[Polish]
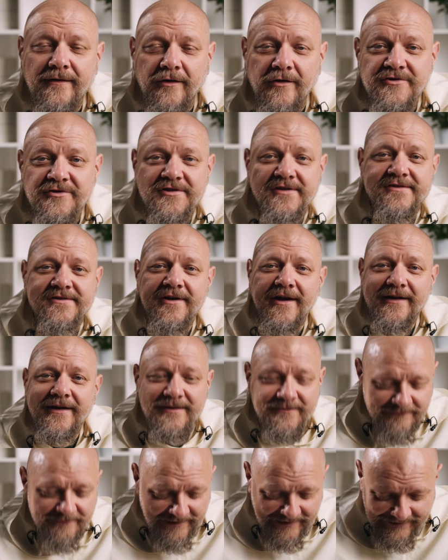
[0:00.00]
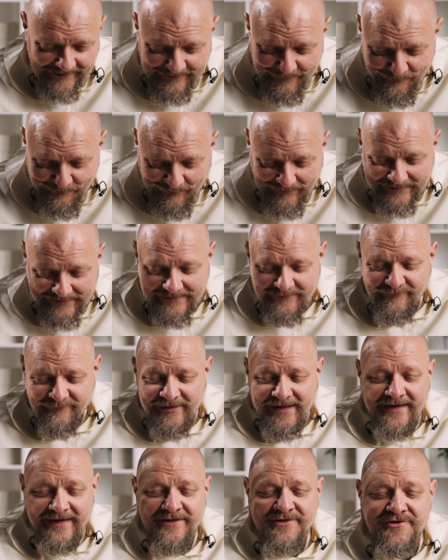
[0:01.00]
Ojciec Joachim
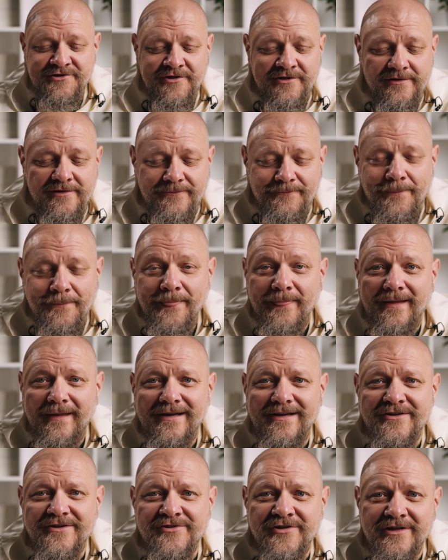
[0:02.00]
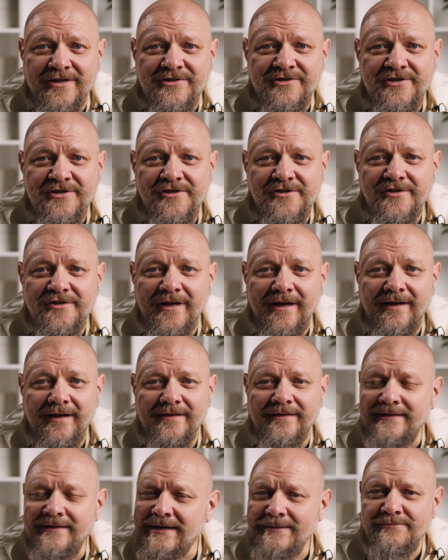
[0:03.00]
twierdzi, że cisza
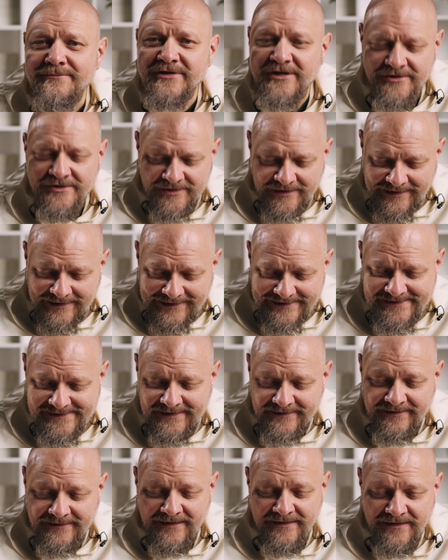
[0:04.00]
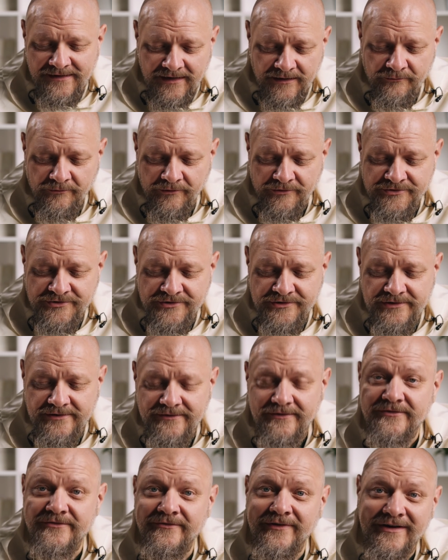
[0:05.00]
nie przeszkadza tej
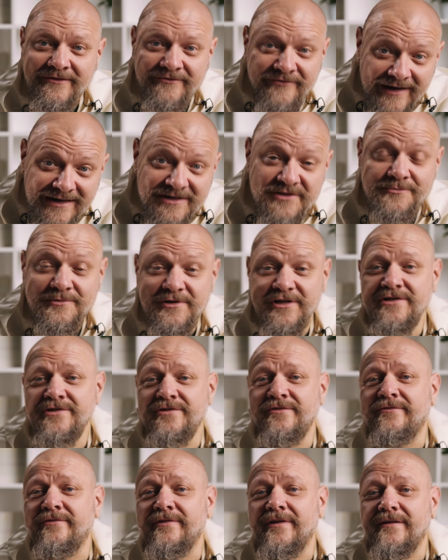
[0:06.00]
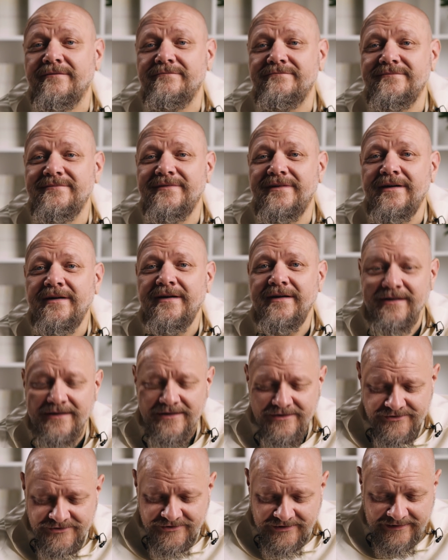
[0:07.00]
nagłości, wręcz przeciwnie,
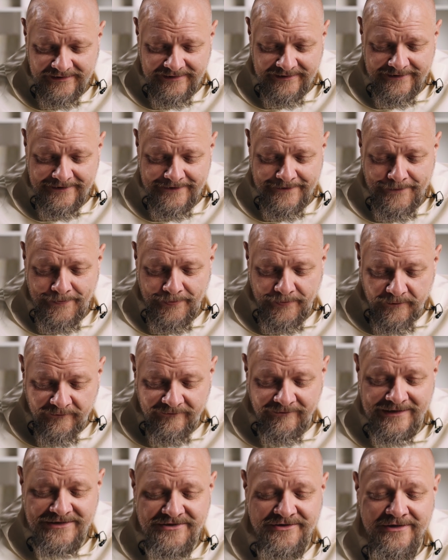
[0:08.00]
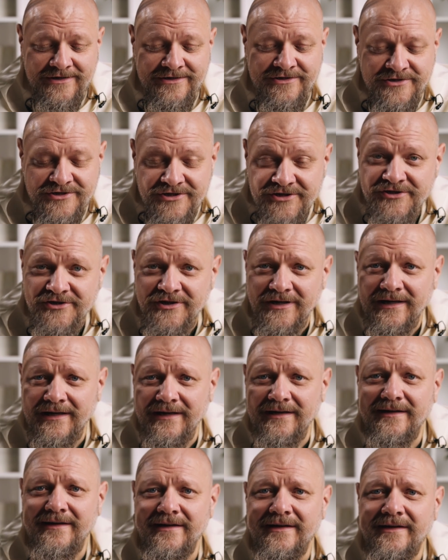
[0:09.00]
że to właśnie cisza